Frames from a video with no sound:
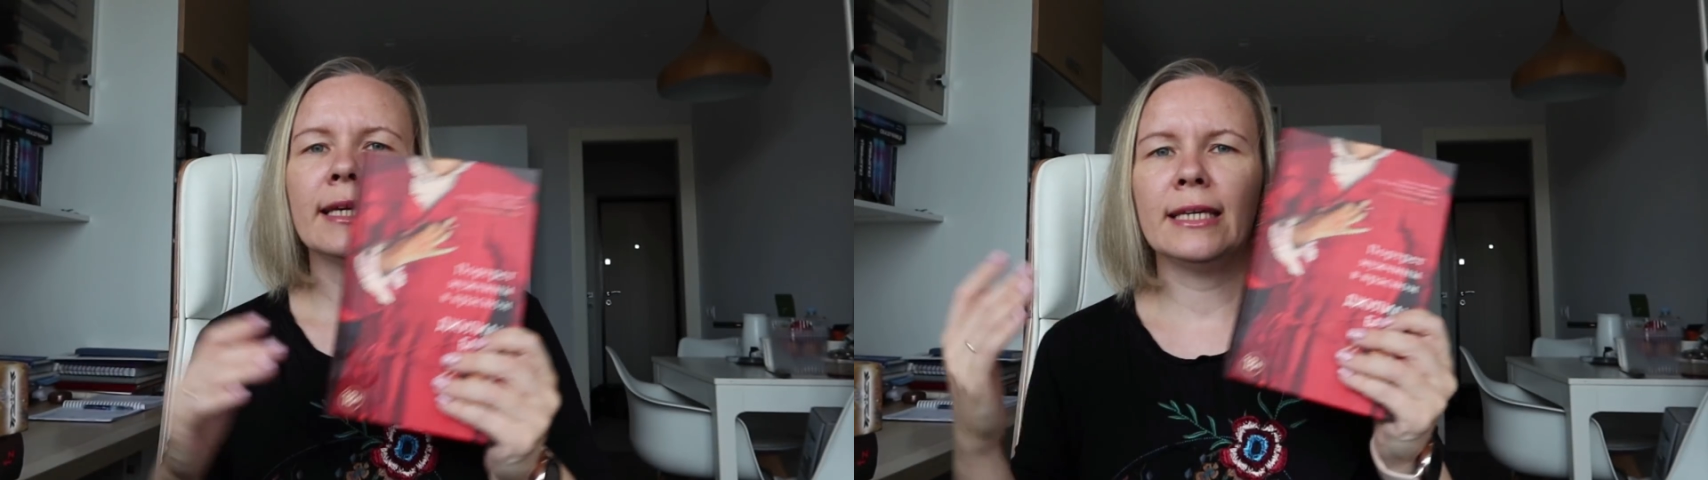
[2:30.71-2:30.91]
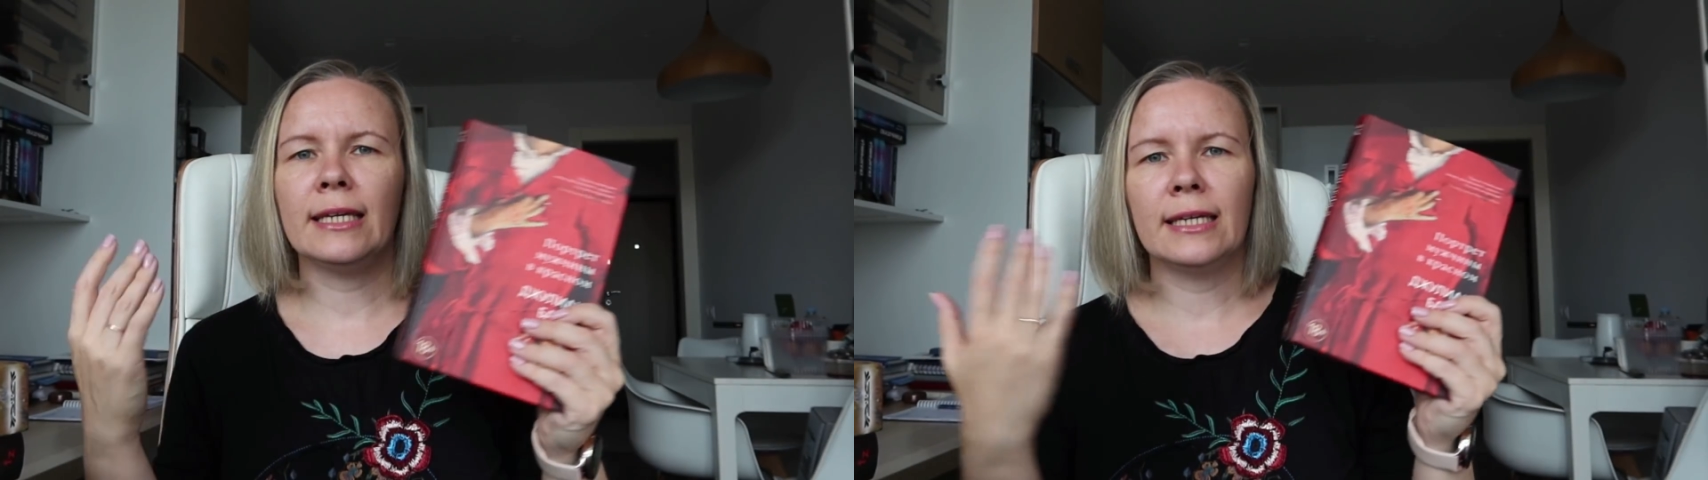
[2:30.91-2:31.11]

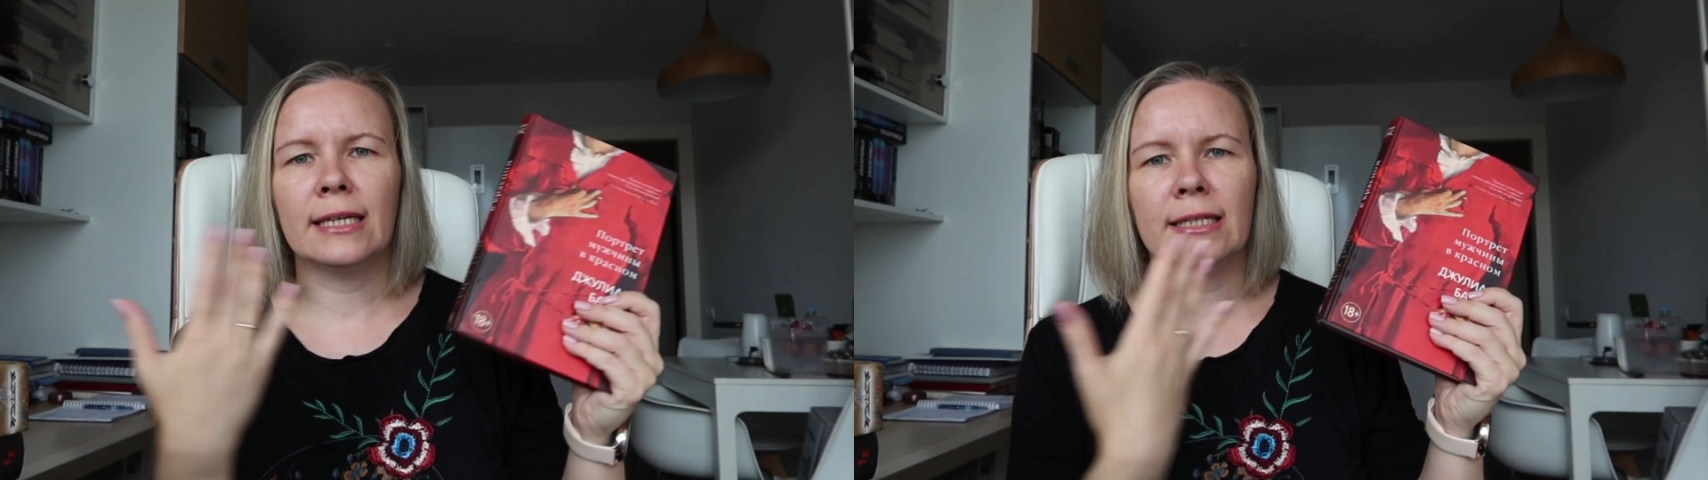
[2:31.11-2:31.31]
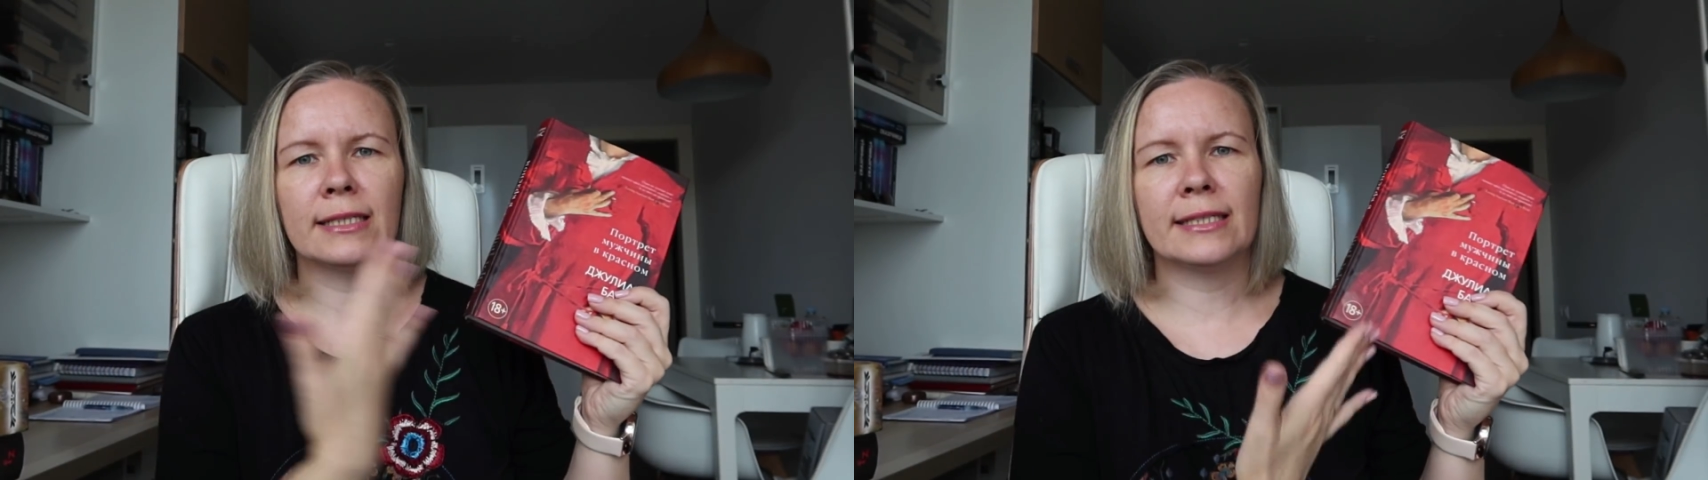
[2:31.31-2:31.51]

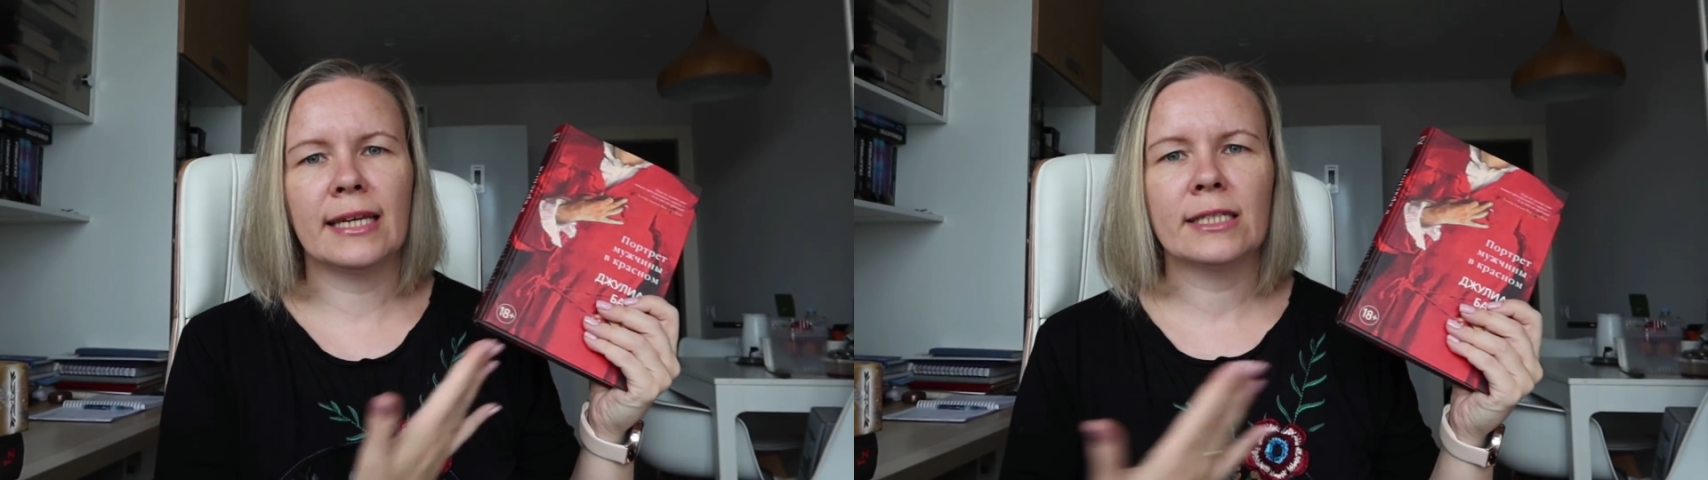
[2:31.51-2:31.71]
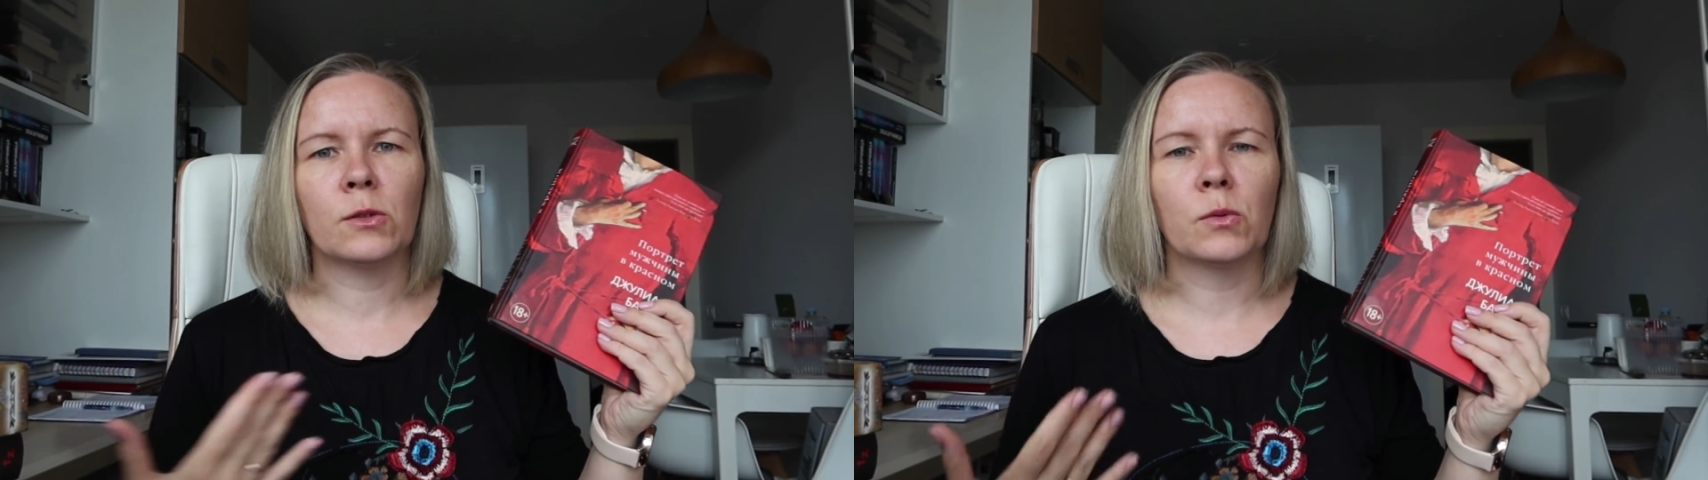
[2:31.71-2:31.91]
и
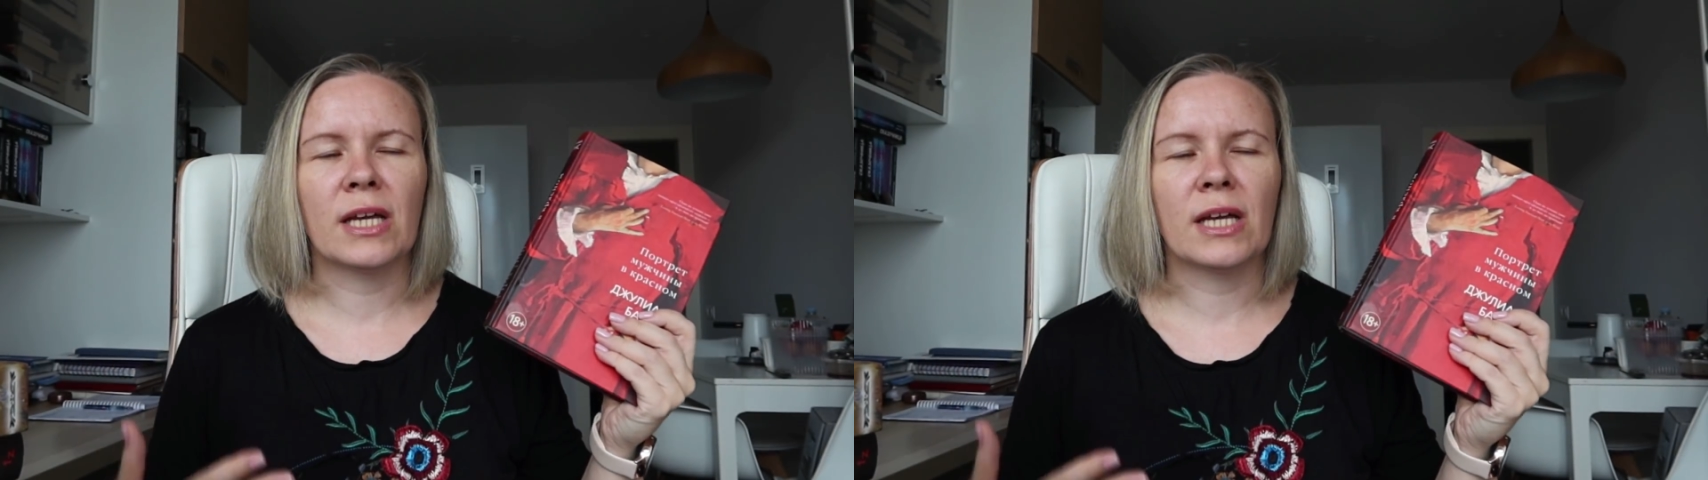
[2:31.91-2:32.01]
здесь